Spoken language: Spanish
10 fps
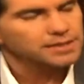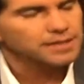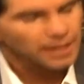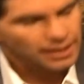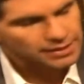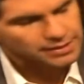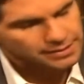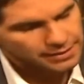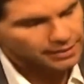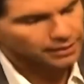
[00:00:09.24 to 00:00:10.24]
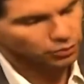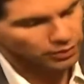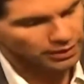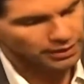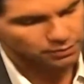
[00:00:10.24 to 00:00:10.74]
Cecilia, insistí en que tú
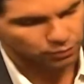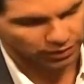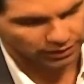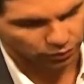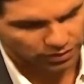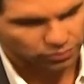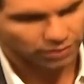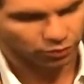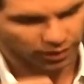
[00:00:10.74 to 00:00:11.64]
vinieras porque tú eres una